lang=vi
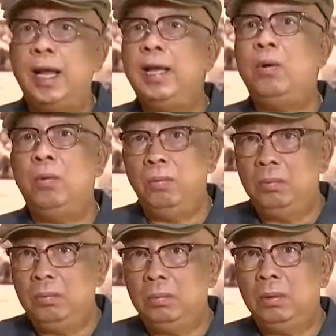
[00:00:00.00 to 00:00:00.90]
hùng
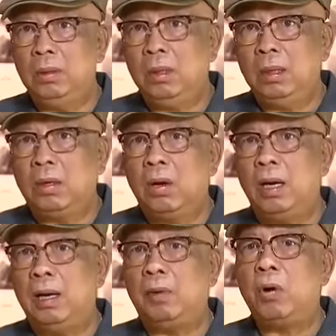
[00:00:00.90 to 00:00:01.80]
còn
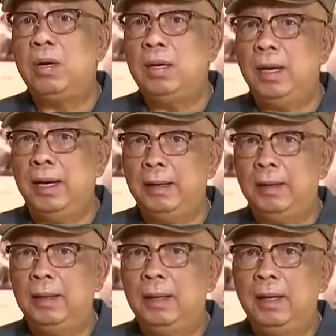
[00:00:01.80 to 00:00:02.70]
là một con người
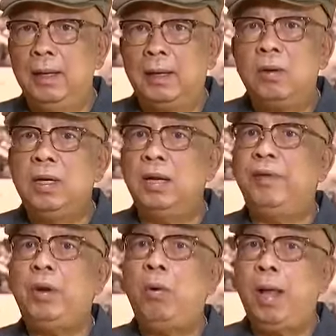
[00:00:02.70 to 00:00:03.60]
con người
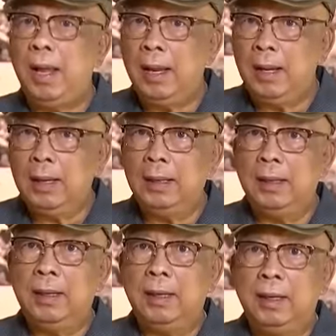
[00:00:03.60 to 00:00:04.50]
viết hoa
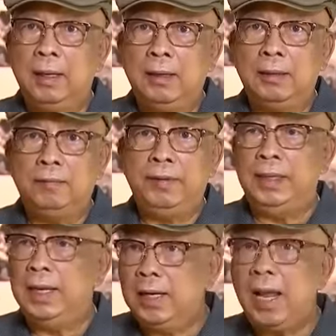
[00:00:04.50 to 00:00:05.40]
vì
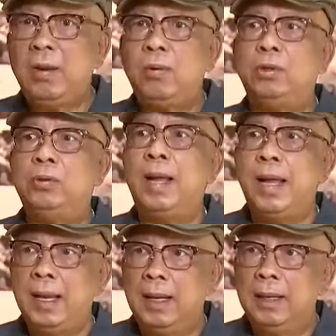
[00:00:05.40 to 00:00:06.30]
nhân cách của chú ba
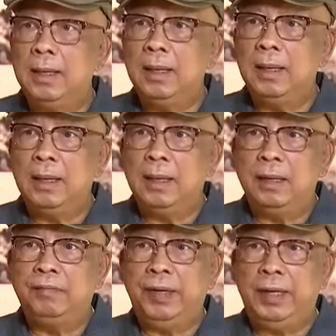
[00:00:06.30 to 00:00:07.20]

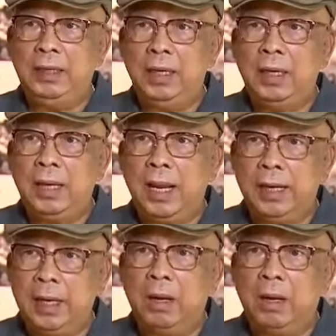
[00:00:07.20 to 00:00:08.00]
vì những cái hành động